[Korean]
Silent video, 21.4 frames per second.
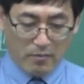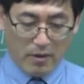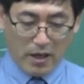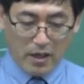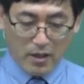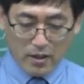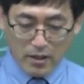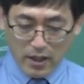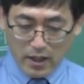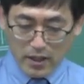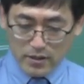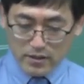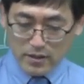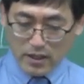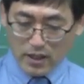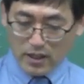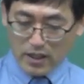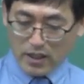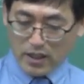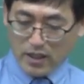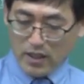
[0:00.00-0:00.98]

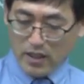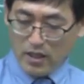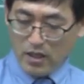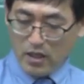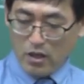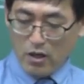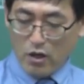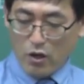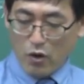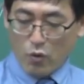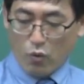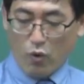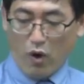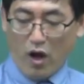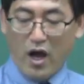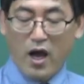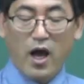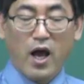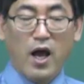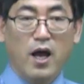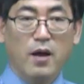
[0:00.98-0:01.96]
망간산이
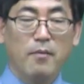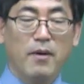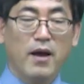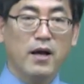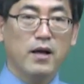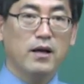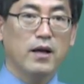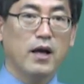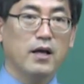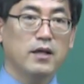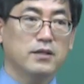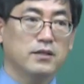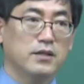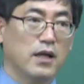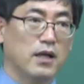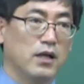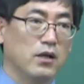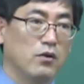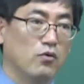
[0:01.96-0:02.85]
과망간산이